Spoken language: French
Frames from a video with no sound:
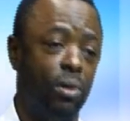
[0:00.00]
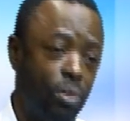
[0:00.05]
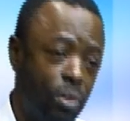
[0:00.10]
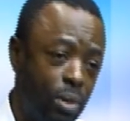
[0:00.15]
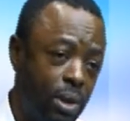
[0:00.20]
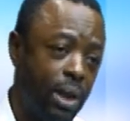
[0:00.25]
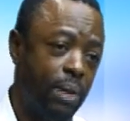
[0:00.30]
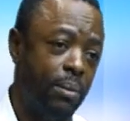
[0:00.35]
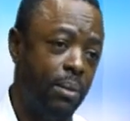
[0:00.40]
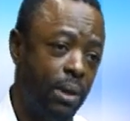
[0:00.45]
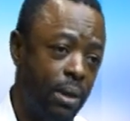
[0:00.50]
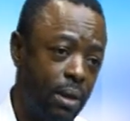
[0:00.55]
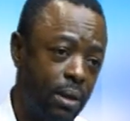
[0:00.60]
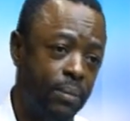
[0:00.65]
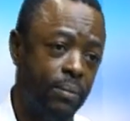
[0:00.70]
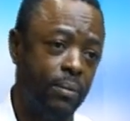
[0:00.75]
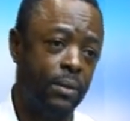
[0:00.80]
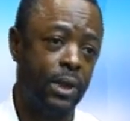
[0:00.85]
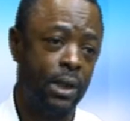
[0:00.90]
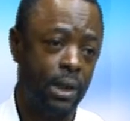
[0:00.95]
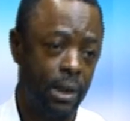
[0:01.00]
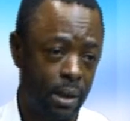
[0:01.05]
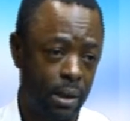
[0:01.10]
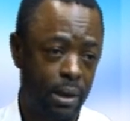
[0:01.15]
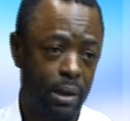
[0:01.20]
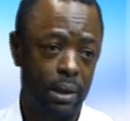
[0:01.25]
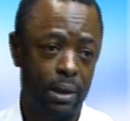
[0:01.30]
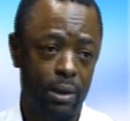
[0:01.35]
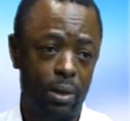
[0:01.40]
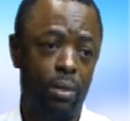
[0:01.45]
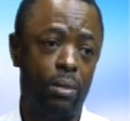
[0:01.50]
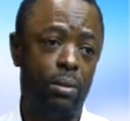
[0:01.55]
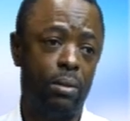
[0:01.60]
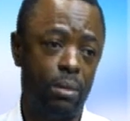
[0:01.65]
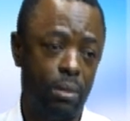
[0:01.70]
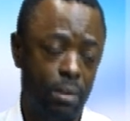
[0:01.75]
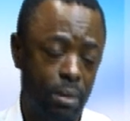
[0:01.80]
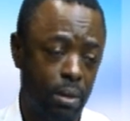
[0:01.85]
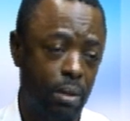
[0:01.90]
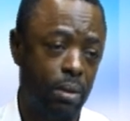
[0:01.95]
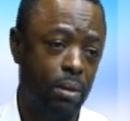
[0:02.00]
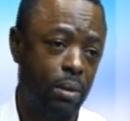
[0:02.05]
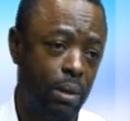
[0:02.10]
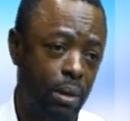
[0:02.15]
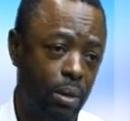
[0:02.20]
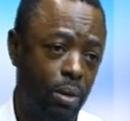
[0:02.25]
notamment euh, dans,